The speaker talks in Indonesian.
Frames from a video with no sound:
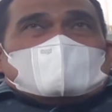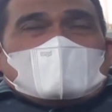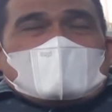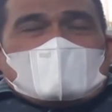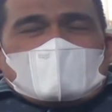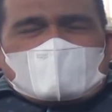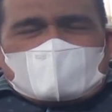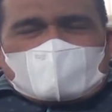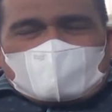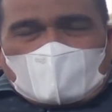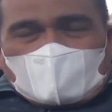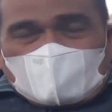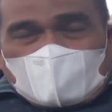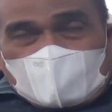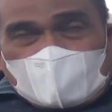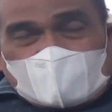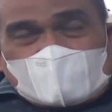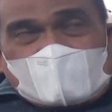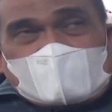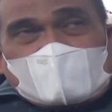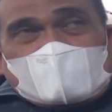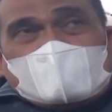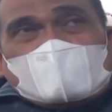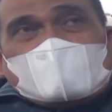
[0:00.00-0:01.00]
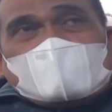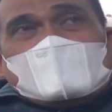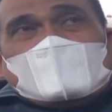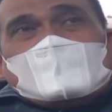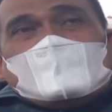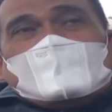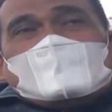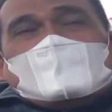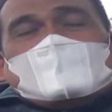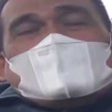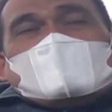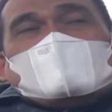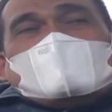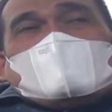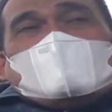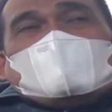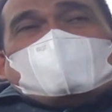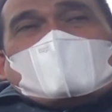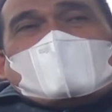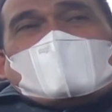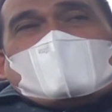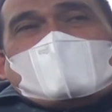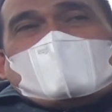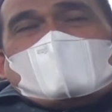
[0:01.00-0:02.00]
jalan kabupaten,
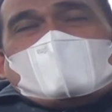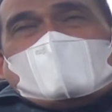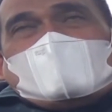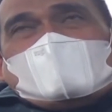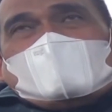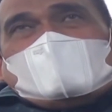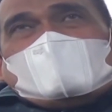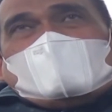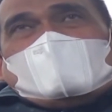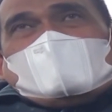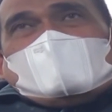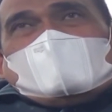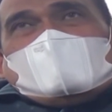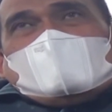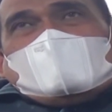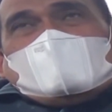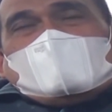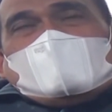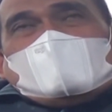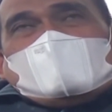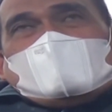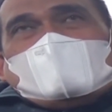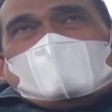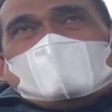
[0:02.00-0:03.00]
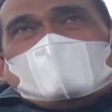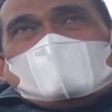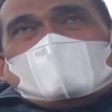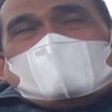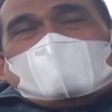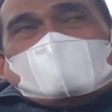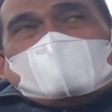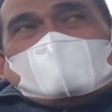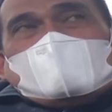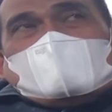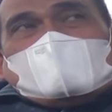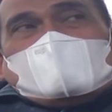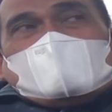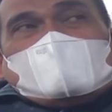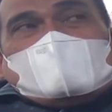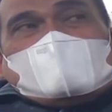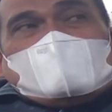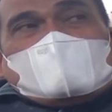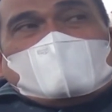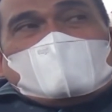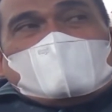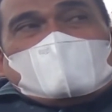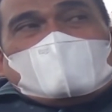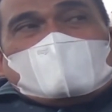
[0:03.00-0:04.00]
yang mana uh,
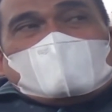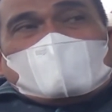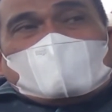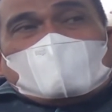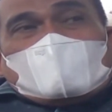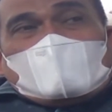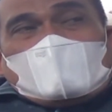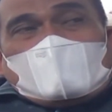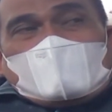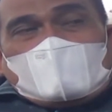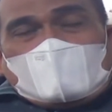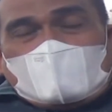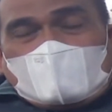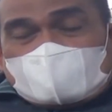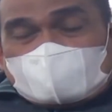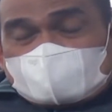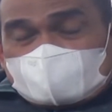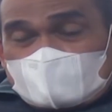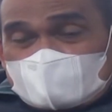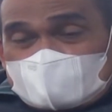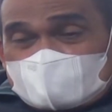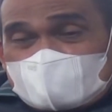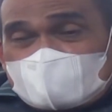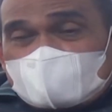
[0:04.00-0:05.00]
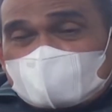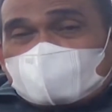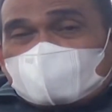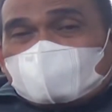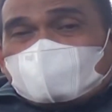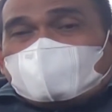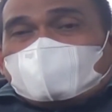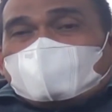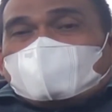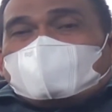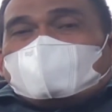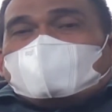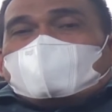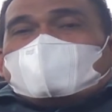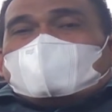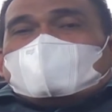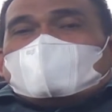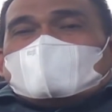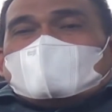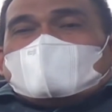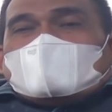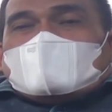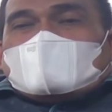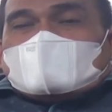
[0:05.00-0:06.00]
uh, izin
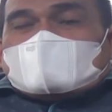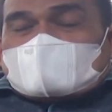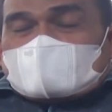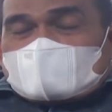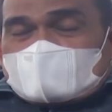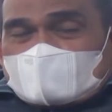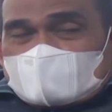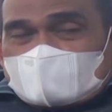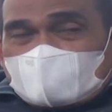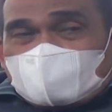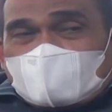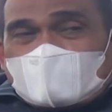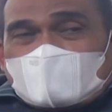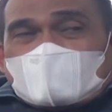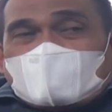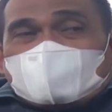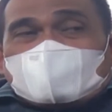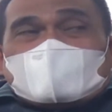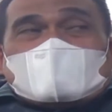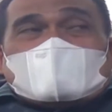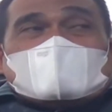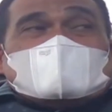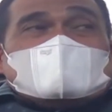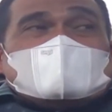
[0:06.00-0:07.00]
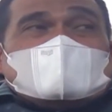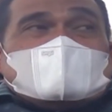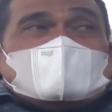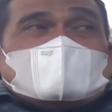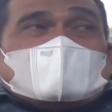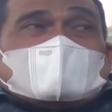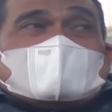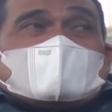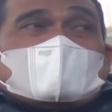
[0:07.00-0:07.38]
ternyata mereka punya izin yang